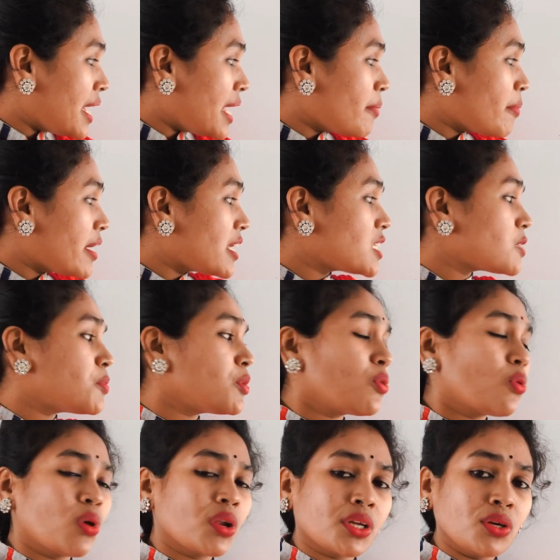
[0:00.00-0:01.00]
এ মাইনাস বি
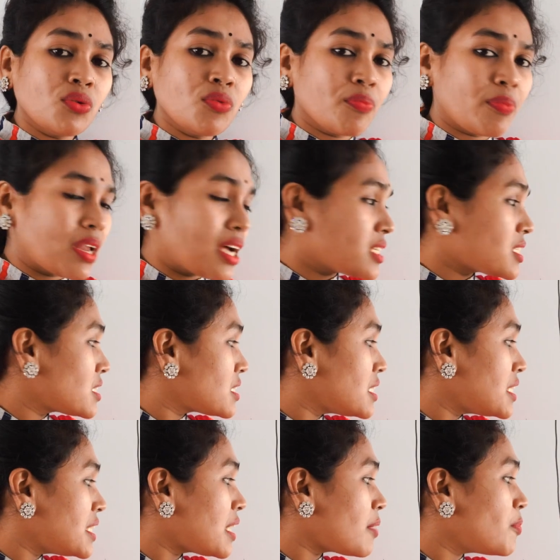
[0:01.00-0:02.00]
হোল কিউ প্লাস
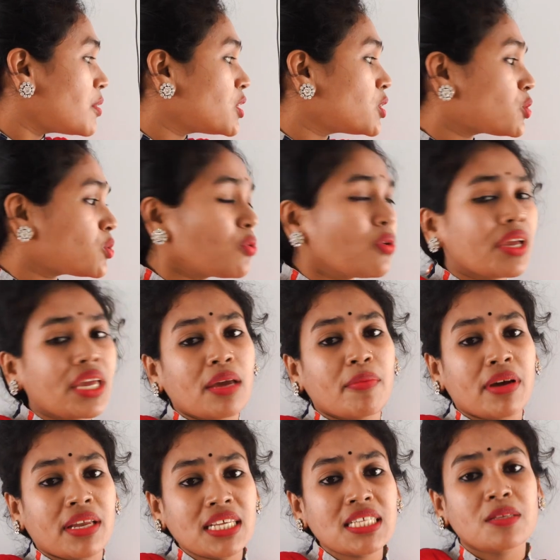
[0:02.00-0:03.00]
থ্রি এ বি ইন্টু এ
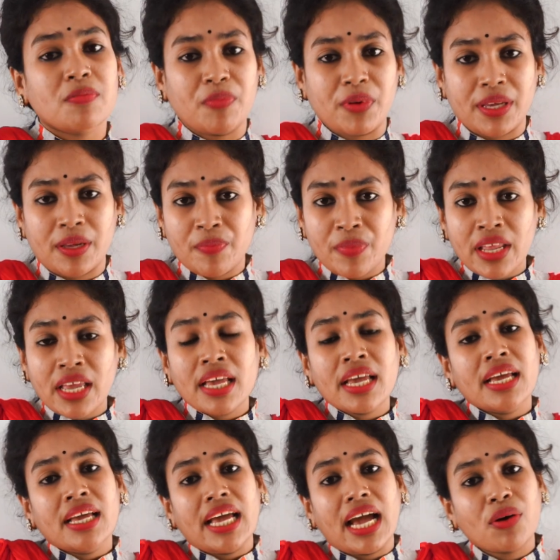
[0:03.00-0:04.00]
মাইনাস বি
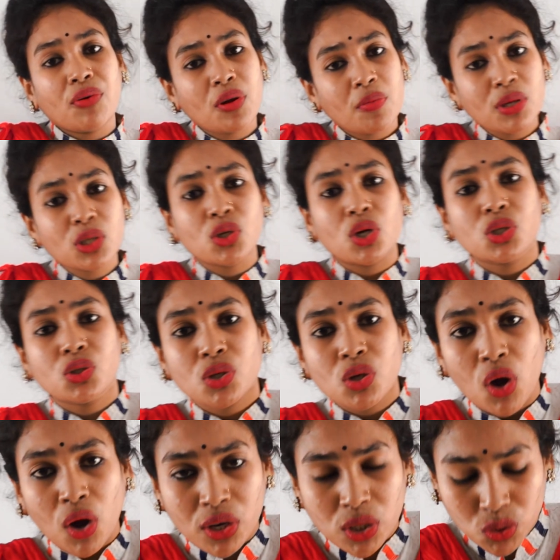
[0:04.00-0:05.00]
এখন আমরা সরাসরি
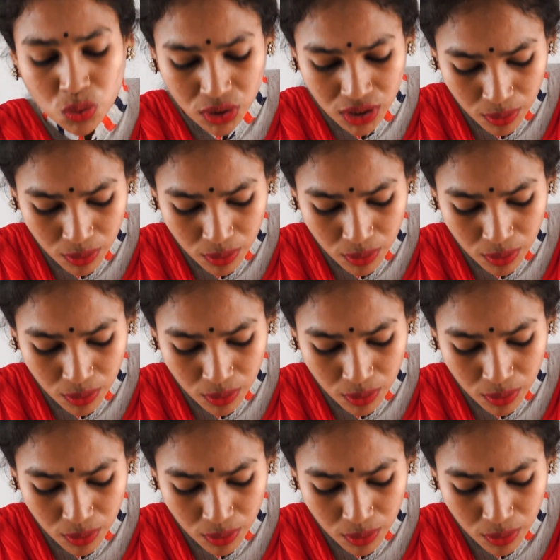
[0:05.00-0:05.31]
অঙ্কে চলে